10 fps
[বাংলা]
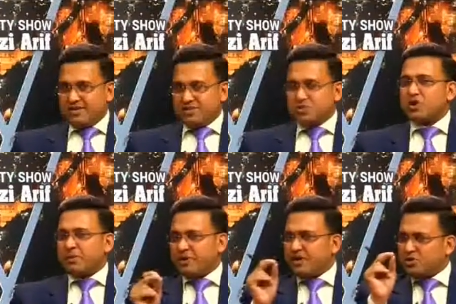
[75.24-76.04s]
সো
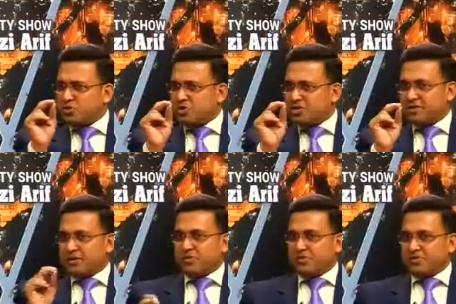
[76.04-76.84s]
আপনারা একটু চিন্তা
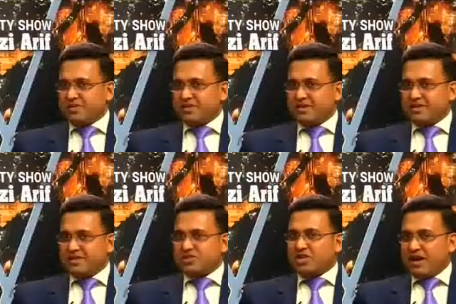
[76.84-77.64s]
করুন
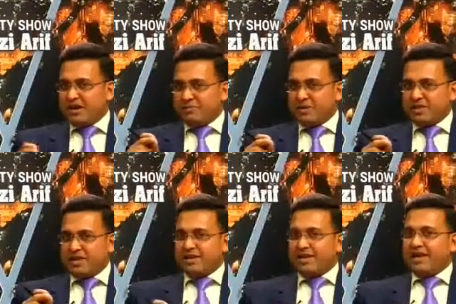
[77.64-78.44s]
যে আমাদের
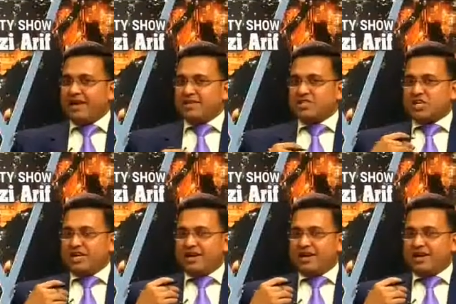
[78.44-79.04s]
এই যে